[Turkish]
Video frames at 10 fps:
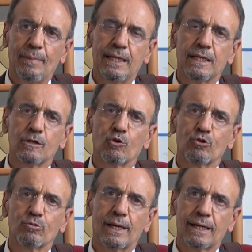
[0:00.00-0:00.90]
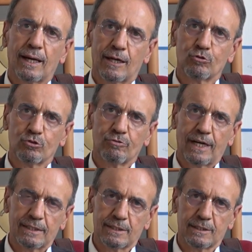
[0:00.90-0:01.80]
bilgi koruma kanunu
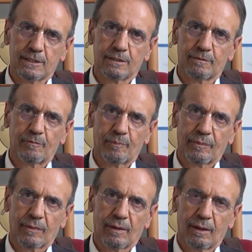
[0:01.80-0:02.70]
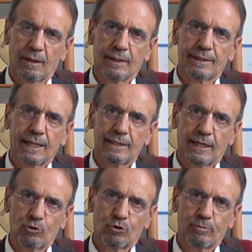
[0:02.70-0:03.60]
vardır.
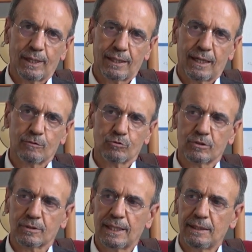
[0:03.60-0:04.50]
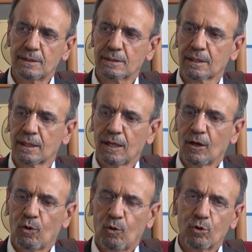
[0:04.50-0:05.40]
Data koruma kanunu deriz.
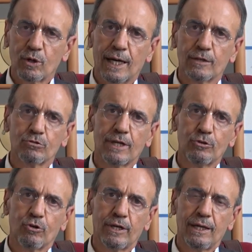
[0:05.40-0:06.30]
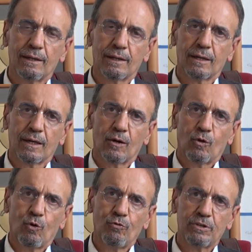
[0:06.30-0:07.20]
O kanuna göre
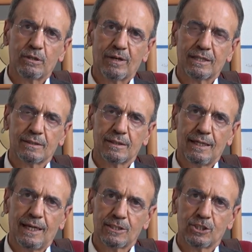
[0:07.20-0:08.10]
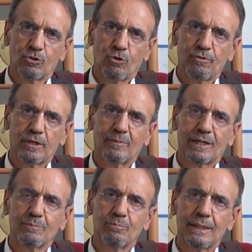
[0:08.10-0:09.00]
o firmanın ilacını, o
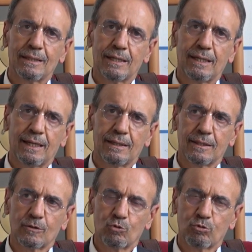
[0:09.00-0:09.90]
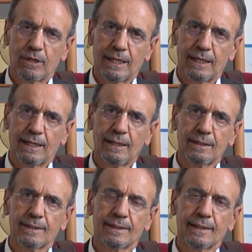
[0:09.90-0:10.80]
firmanın bilgilerini kullanarak
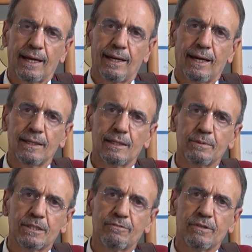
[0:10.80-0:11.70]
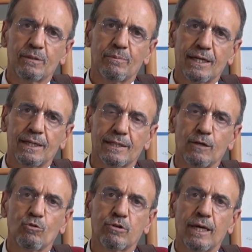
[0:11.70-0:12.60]
herhangi bir firma ya da
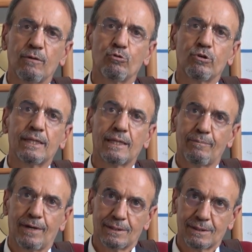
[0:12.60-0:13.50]
ülke üretemez.